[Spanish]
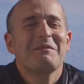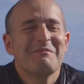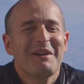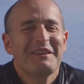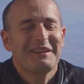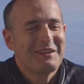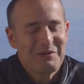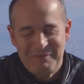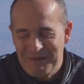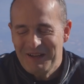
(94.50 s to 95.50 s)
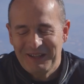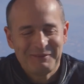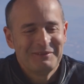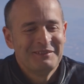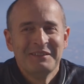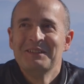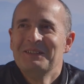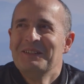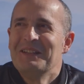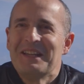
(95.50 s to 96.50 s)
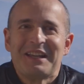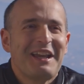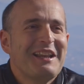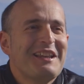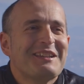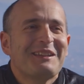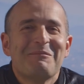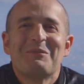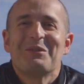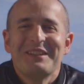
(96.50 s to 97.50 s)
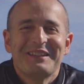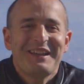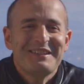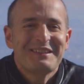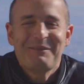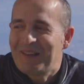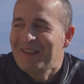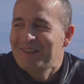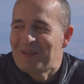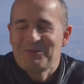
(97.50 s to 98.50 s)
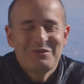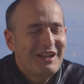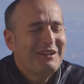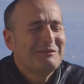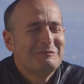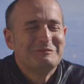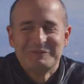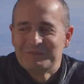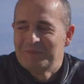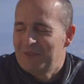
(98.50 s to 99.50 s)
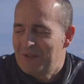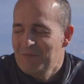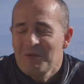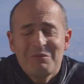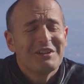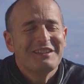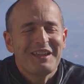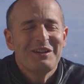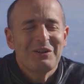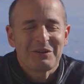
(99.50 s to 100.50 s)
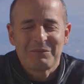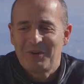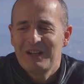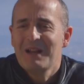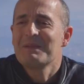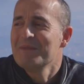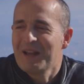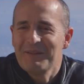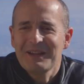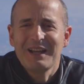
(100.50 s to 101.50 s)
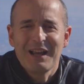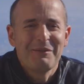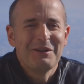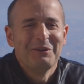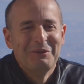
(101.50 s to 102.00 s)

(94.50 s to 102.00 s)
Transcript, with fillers: mi madre, digo, mamá, qué iglesia tan bonita esta, ¿verdad? ¿Te gusta? Y es muy bonita, hijo, pues es la primera vez que la veo.